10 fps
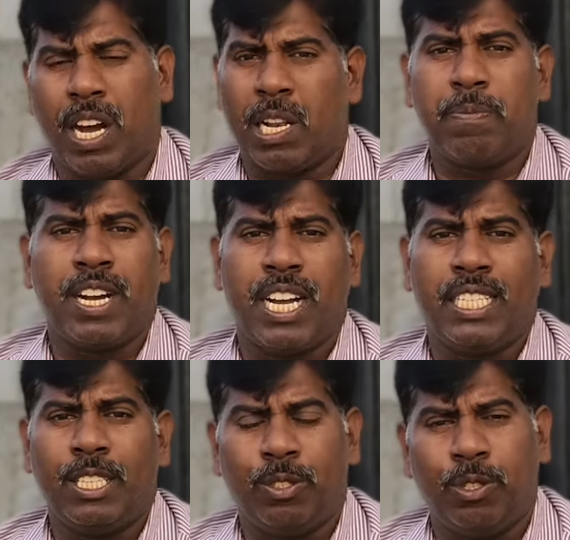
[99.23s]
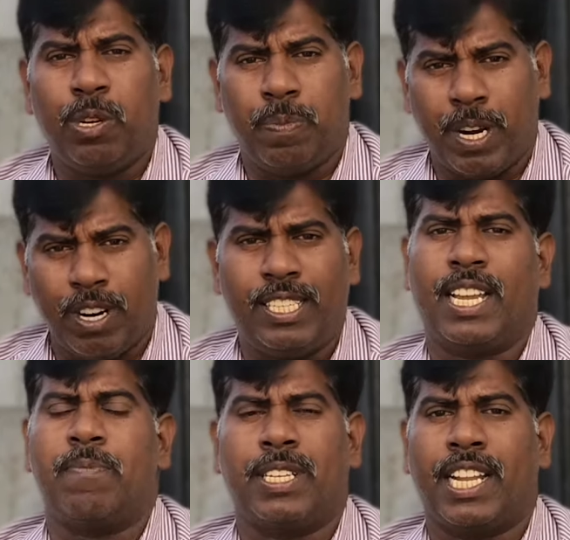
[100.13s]
மகாத்மா காந்தி சுட்டு படுகொலை
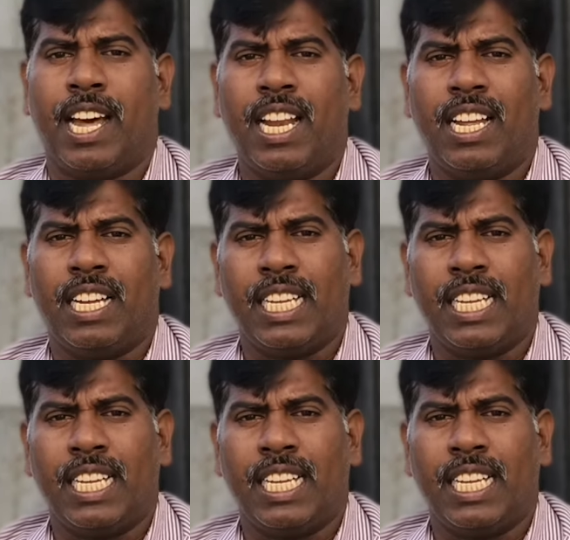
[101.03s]
செய்யப்பட்ட நாள்